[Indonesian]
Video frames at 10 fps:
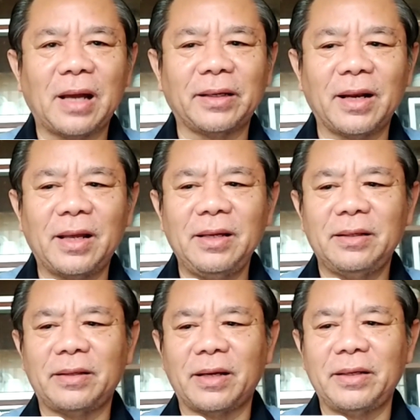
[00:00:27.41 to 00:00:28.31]

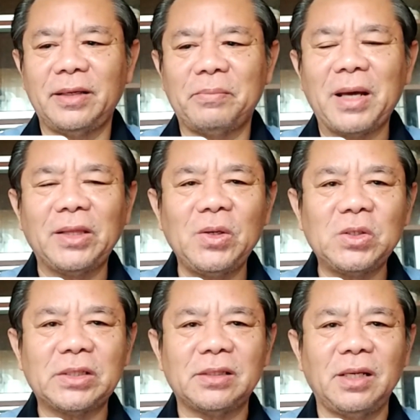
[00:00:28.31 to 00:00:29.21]
adalah dari
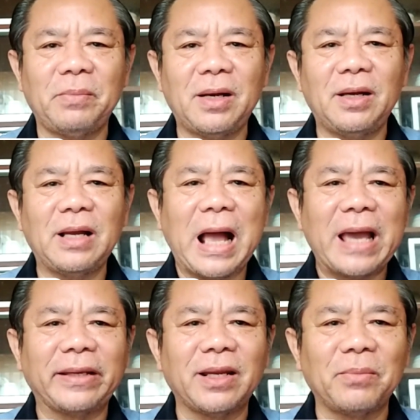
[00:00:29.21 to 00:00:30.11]
Matius
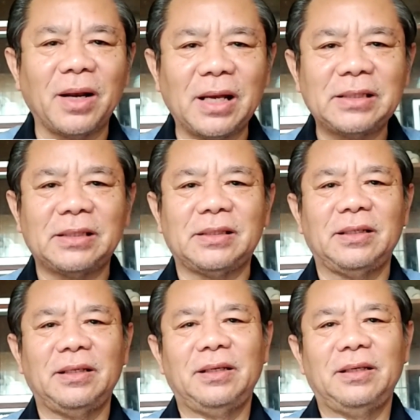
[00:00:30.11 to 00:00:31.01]
5 ayat
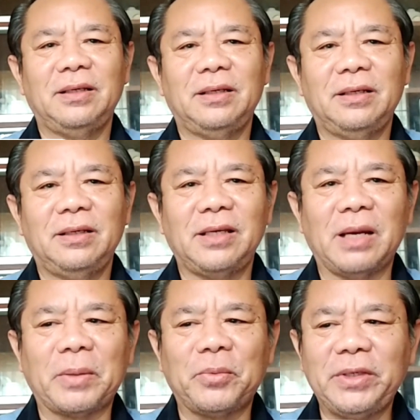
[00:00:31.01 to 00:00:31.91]
16
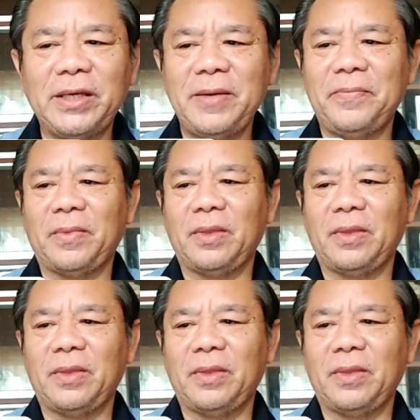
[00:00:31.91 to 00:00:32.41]
yang berbunyi